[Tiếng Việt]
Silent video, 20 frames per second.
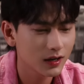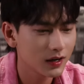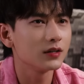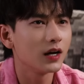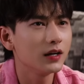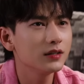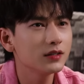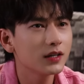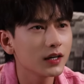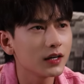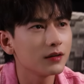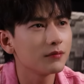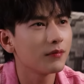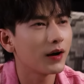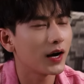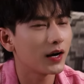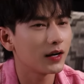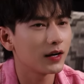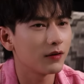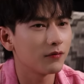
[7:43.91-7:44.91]
Đến khi
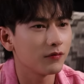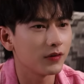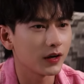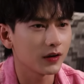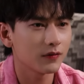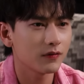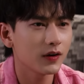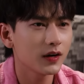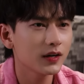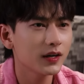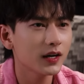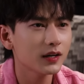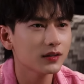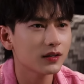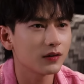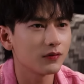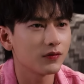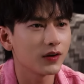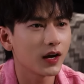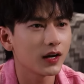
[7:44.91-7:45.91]
mà làm việc với các
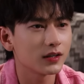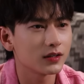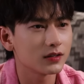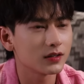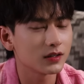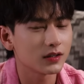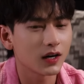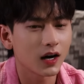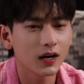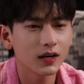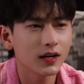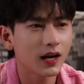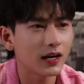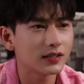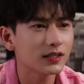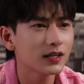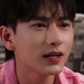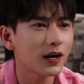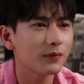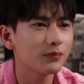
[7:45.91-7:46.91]
thành viên hành trình rực rỡ thì
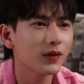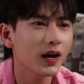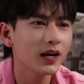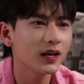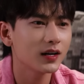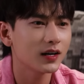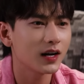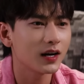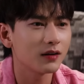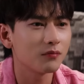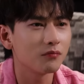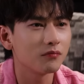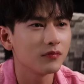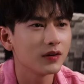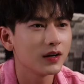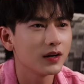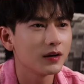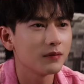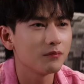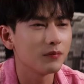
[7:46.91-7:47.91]
Isaac cảm thấy rằng là
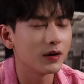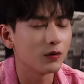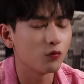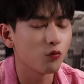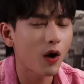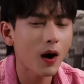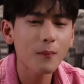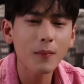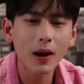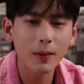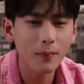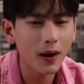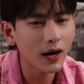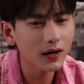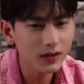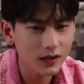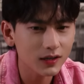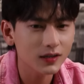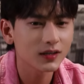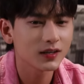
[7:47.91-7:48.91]
mình quá may mắn
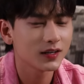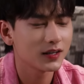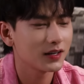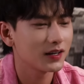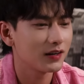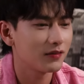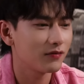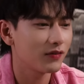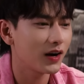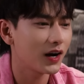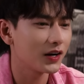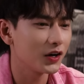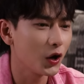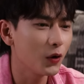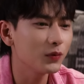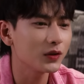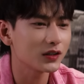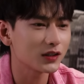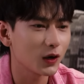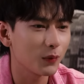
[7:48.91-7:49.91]
đi. Và
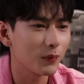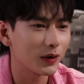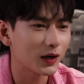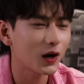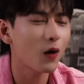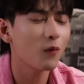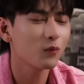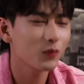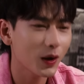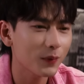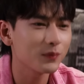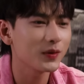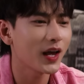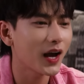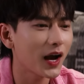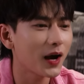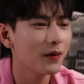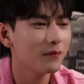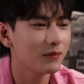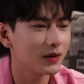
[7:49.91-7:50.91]
nếu thực sự mình không tham
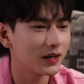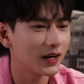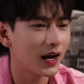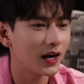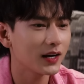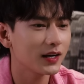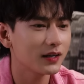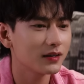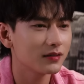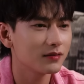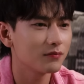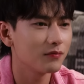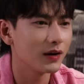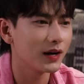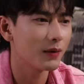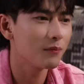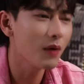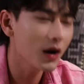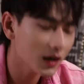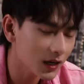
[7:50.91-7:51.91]
gia, mình đã mình
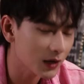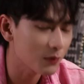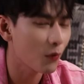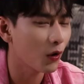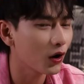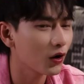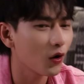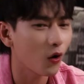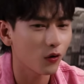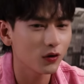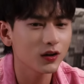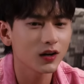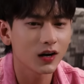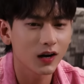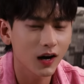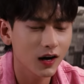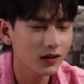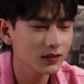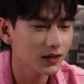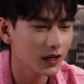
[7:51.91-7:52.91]
đã mất đi một cơ hội rất là
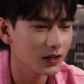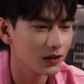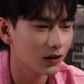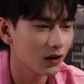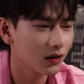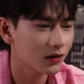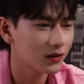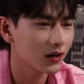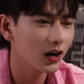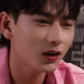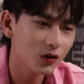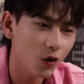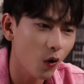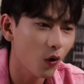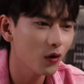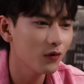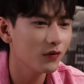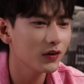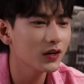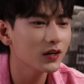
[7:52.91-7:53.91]
lớn để được kết
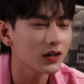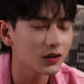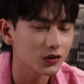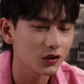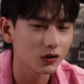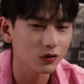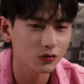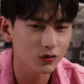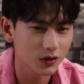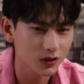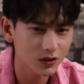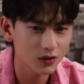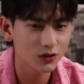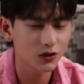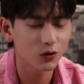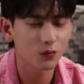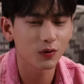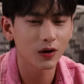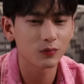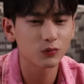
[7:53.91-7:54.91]
nối với rất là nhiều những người
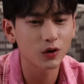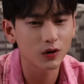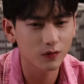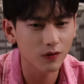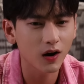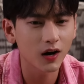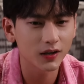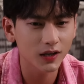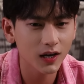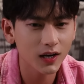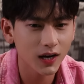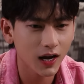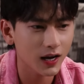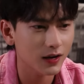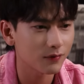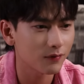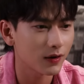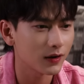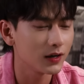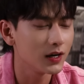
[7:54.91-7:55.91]
đồng nghiệp tuyệt vời như thế này
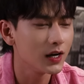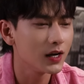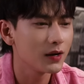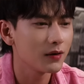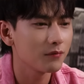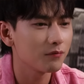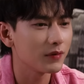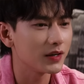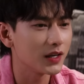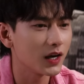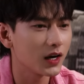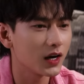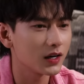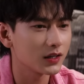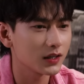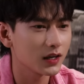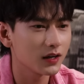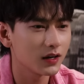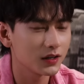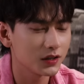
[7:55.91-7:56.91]
mà bây giờ gần
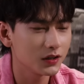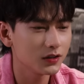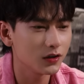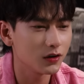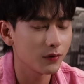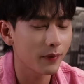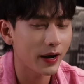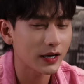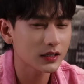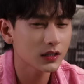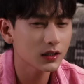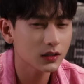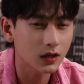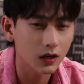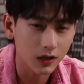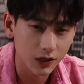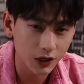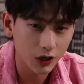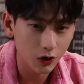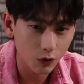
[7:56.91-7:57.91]
như là những người mà Isaac
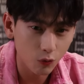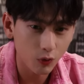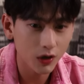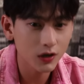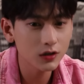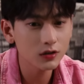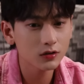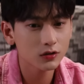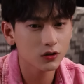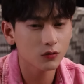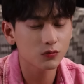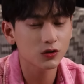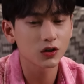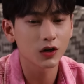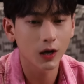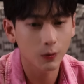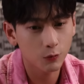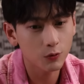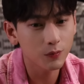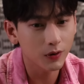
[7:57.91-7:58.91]
cực kỳ yêu quý trong sự
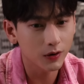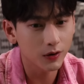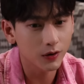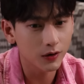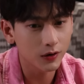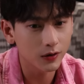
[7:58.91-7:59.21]
nghiệp của mình.